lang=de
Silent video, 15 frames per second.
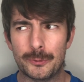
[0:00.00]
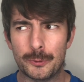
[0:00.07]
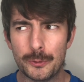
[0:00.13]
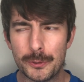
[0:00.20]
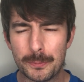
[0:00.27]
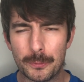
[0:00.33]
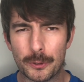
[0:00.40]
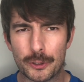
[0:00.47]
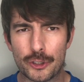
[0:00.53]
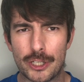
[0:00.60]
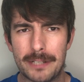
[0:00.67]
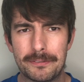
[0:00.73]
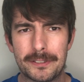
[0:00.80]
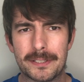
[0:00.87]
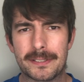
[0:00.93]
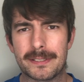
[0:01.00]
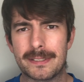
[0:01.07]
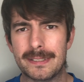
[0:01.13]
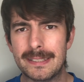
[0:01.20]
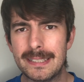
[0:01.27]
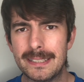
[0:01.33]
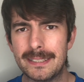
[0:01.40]
Duisburg schafft es
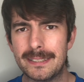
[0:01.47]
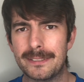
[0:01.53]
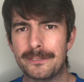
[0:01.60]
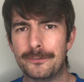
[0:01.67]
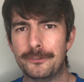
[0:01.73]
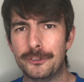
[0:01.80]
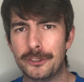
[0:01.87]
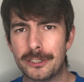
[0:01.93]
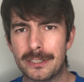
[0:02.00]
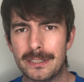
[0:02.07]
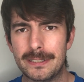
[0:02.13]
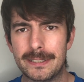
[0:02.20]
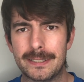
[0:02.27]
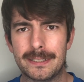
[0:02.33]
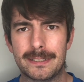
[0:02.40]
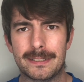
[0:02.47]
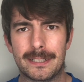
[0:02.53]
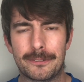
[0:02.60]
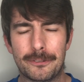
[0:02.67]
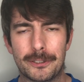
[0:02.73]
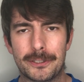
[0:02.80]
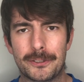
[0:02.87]
nicht wirklich
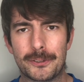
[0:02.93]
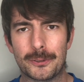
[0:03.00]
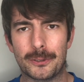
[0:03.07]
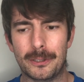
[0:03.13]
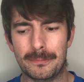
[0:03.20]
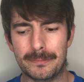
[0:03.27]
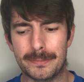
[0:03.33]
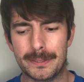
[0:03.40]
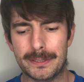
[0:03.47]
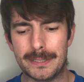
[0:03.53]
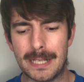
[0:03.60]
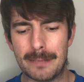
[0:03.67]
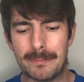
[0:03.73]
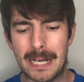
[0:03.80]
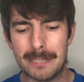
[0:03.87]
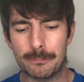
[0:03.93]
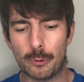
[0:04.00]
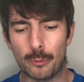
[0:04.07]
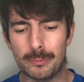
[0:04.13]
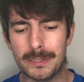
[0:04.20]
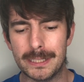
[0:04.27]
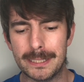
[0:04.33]
nach vorne zu kommen. Die haben ein
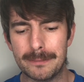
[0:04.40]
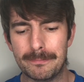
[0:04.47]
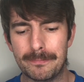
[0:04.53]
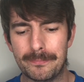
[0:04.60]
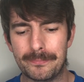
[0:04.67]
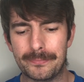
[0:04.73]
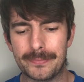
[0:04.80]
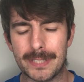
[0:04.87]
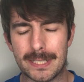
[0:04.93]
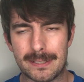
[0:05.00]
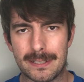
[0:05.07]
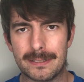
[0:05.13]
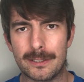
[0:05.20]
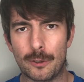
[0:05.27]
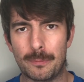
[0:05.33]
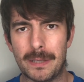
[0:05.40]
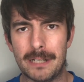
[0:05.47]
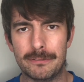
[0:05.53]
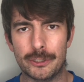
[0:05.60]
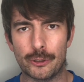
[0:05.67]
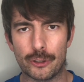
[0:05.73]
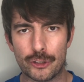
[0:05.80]
Problem, das hat auch
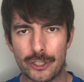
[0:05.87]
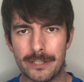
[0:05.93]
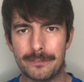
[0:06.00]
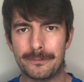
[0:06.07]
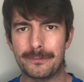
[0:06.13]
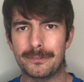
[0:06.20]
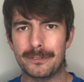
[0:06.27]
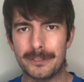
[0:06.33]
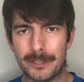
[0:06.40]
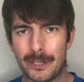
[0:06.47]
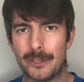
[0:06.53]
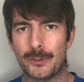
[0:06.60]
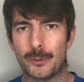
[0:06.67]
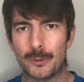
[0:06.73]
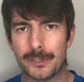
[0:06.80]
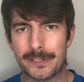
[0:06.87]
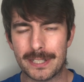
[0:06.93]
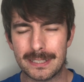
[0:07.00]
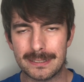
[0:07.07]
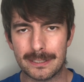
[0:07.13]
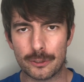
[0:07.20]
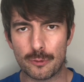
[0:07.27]
Pavel Dotschew so
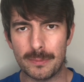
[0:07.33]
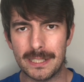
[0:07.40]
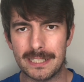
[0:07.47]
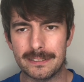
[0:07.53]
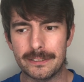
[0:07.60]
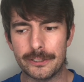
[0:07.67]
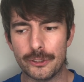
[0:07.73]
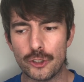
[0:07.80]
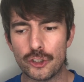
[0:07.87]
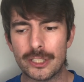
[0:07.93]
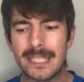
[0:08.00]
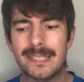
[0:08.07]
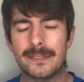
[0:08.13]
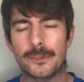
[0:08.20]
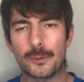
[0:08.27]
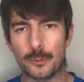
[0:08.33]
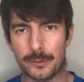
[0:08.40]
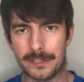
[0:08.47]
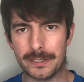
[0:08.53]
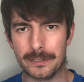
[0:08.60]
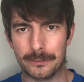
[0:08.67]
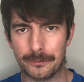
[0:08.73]
gesagt nach Spielende, die stehen zu
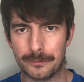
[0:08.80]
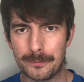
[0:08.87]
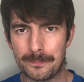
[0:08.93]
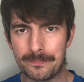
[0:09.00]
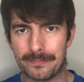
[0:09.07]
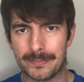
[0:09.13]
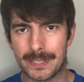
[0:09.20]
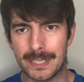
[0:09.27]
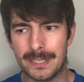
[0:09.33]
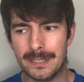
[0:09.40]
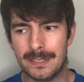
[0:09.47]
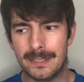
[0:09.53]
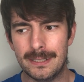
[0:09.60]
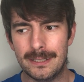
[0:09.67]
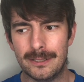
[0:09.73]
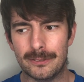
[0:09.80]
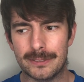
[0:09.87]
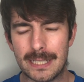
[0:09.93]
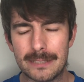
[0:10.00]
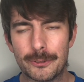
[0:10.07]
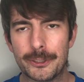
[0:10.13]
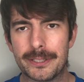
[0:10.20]
tief. Und
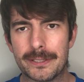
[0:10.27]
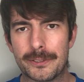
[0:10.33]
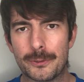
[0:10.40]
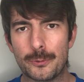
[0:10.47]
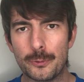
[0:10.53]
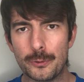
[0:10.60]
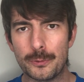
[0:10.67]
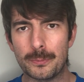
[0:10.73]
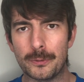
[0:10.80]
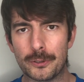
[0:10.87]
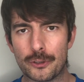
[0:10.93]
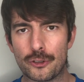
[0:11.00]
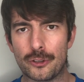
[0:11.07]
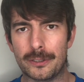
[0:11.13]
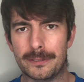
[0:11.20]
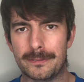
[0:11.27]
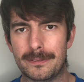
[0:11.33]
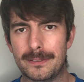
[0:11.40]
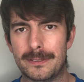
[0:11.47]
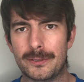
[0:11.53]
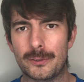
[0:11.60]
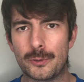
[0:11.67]
dadurch, dass Duisburg schon
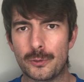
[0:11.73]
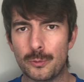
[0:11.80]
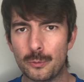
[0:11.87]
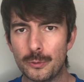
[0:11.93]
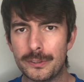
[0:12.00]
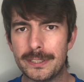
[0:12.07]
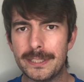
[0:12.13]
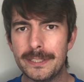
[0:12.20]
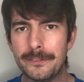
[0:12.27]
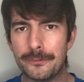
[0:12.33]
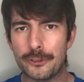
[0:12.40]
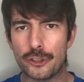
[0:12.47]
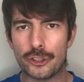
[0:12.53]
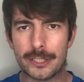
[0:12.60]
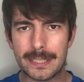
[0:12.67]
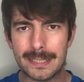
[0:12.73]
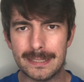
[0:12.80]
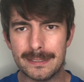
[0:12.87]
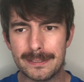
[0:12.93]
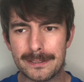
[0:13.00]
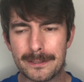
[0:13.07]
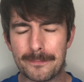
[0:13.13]
zu tief
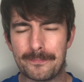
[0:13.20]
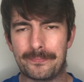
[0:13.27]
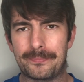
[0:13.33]
steht,